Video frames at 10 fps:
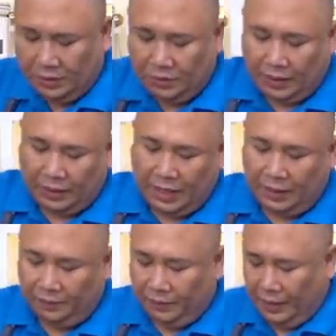Got
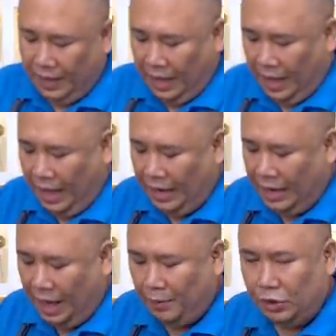that.
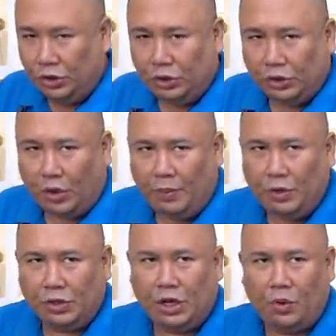And lemon juice. So I'm
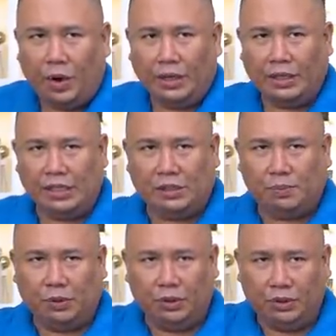using 1
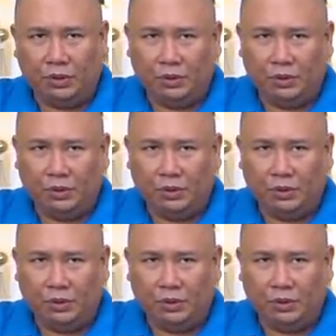teaspoon.